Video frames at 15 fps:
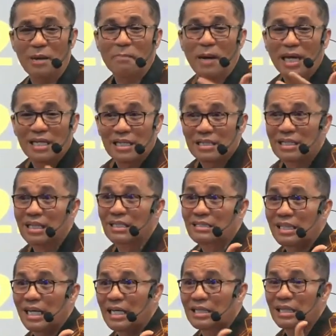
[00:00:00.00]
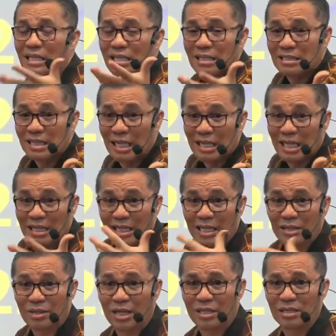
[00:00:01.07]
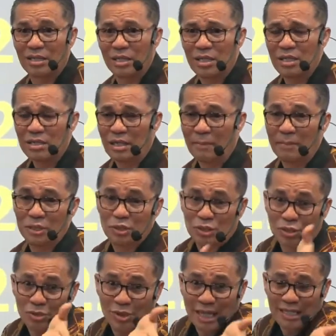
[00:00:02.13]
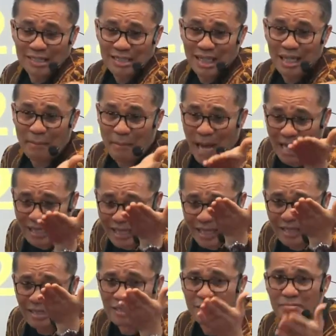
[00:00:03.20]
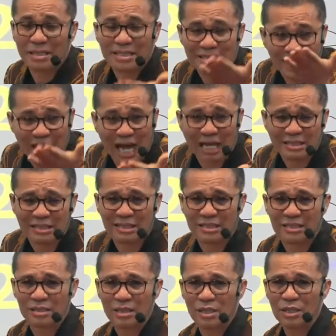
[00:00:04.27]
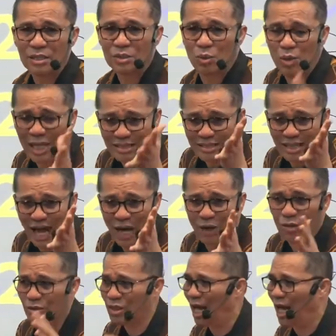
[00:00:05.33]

yang paling kecil, terkecil kan gitu kan. Tapi justru dari sana bangkit. Mesias, tunas Daud,